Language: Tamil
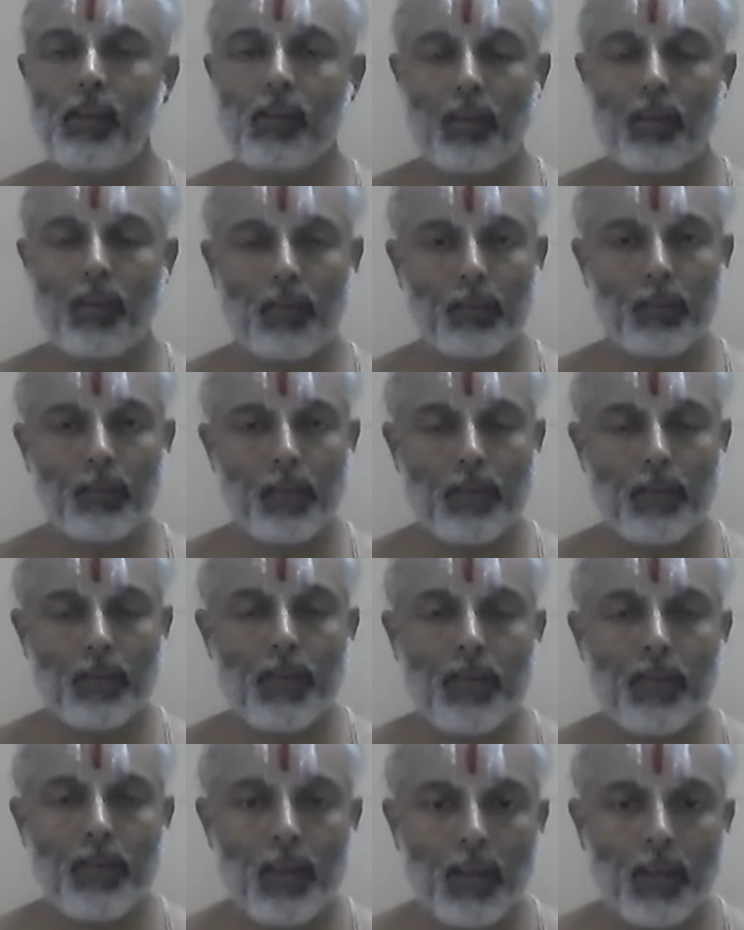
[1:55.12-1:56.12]
ஸ்ரீமத்
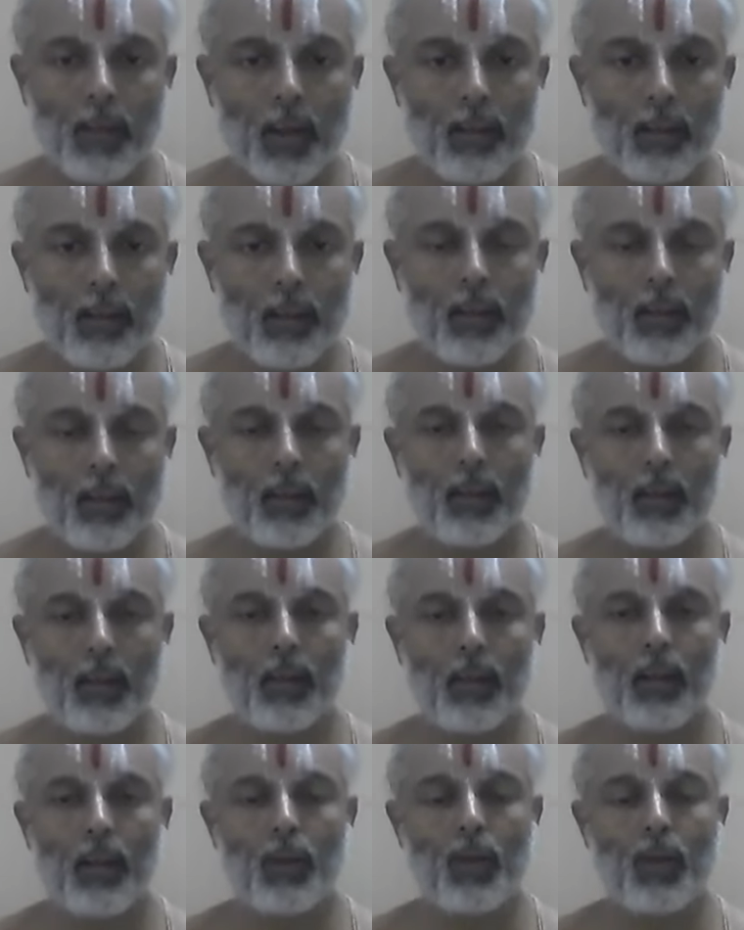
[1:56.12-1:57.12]
பரமஹம்ச தியாதி
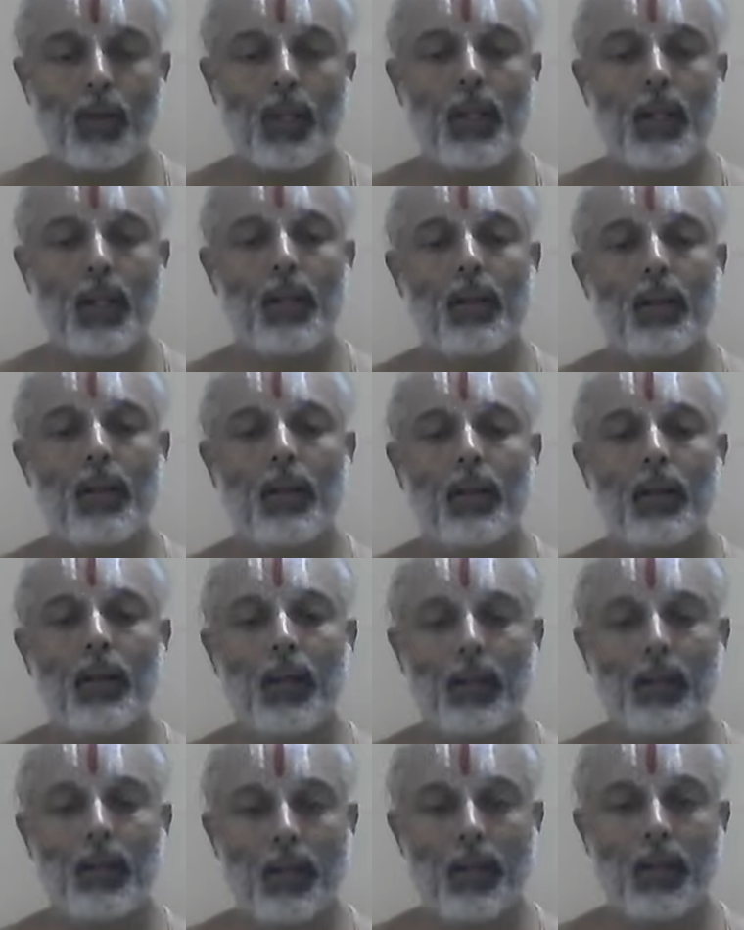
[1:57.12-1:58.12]
எதுகிரி
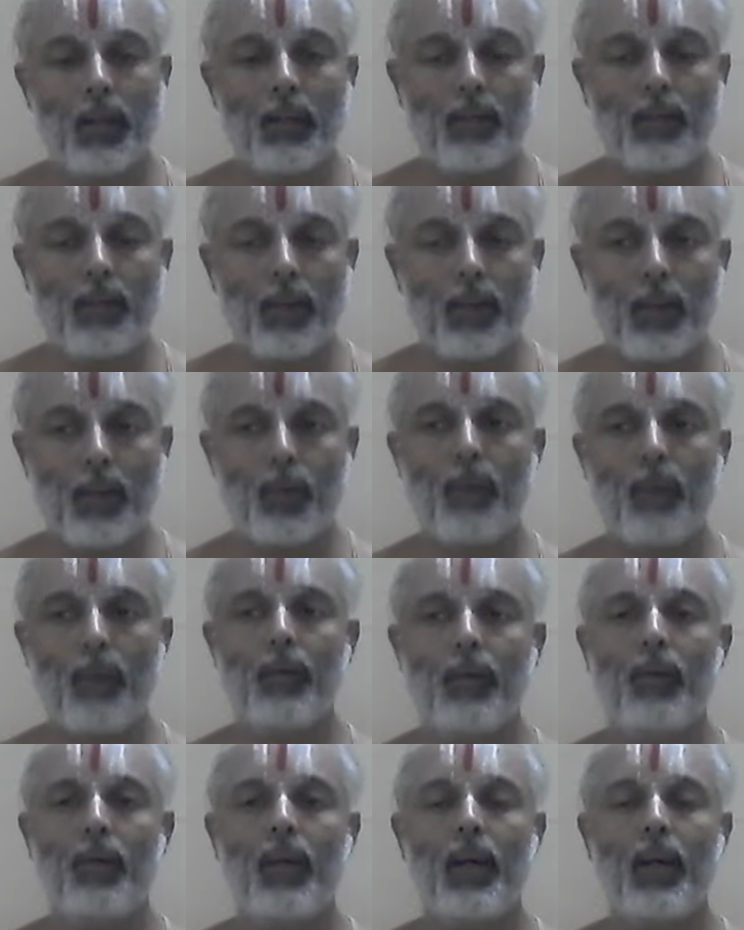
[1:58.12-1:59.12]
எத்திராஜ் ஜி எஸ்
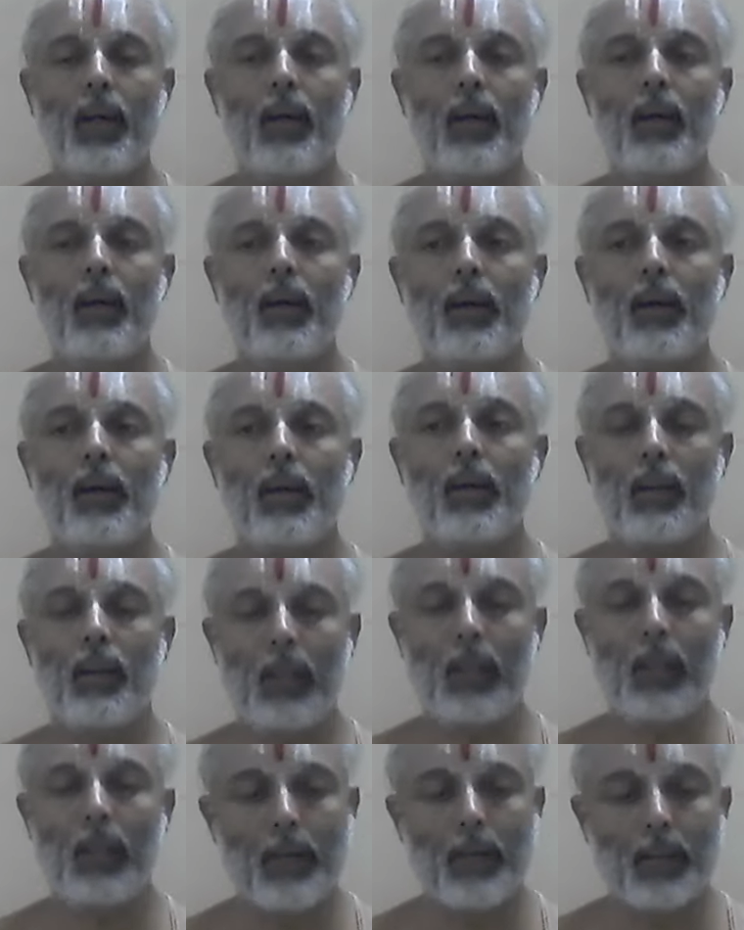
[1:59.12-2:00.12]
சுவாமியுடைய
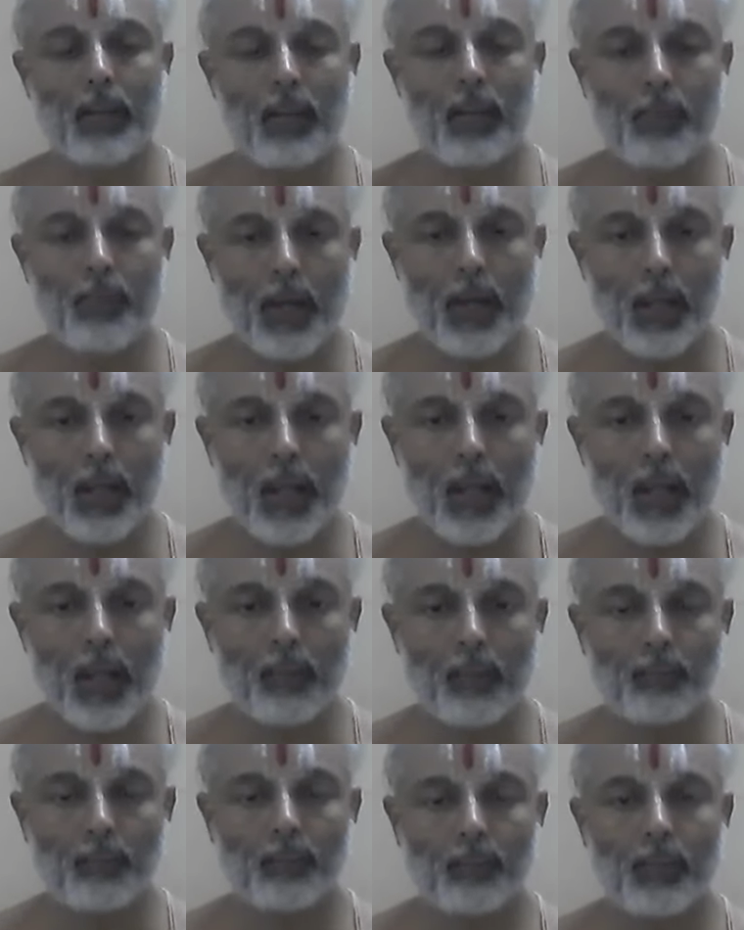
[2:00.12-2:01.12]
நியமனத்தின் பேரிலே
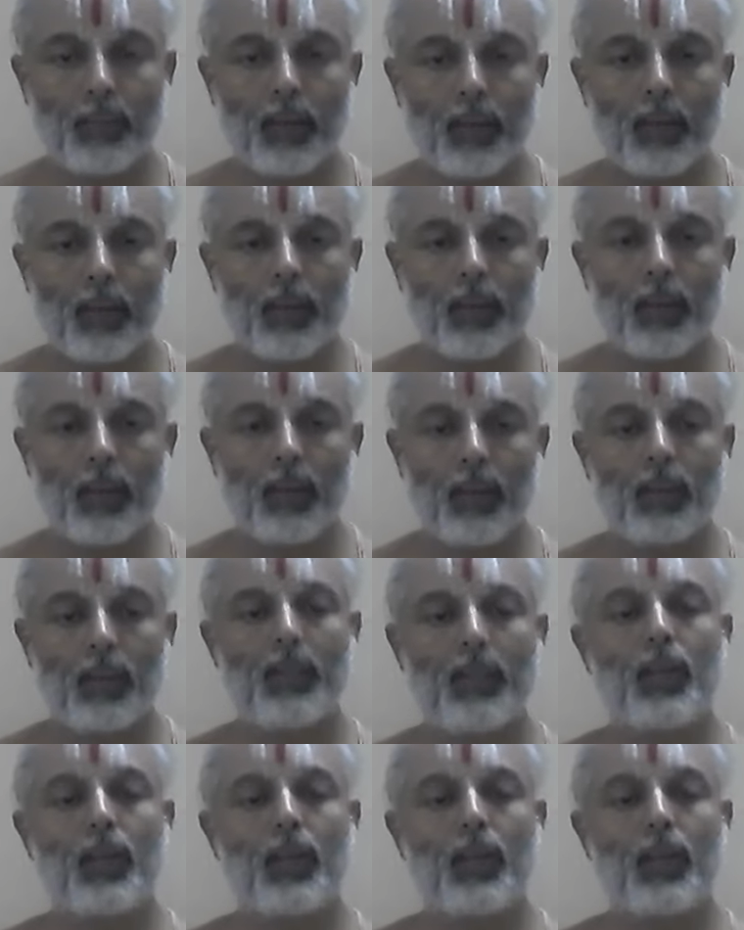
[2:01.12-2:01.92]
இந்த